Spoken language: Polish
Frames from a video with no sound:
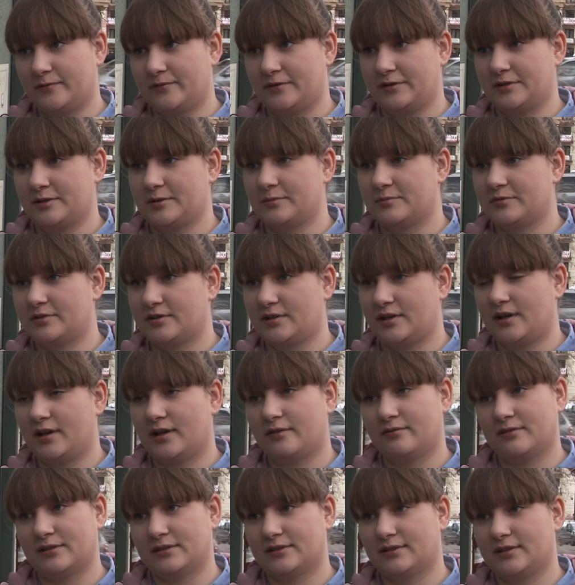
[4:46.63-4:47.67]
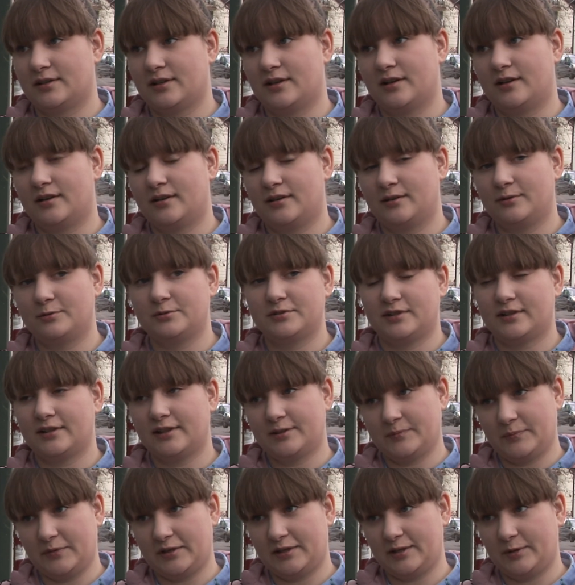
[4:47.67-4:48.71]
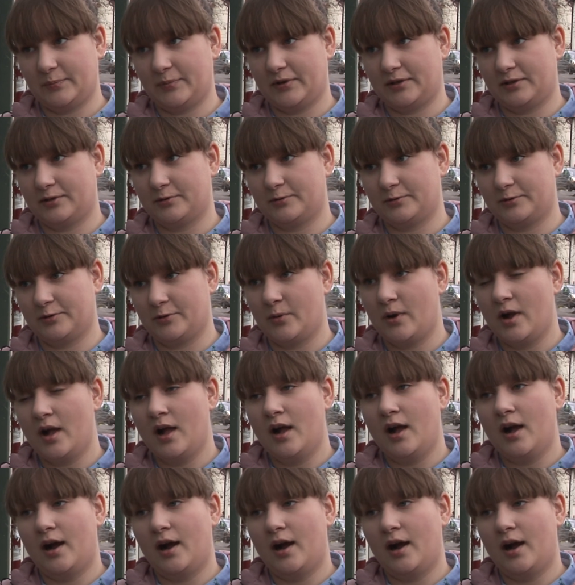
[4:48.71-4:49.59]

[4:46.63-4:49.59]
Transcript: Uważam, że właśnie e, ludzie nadmiernie panikują,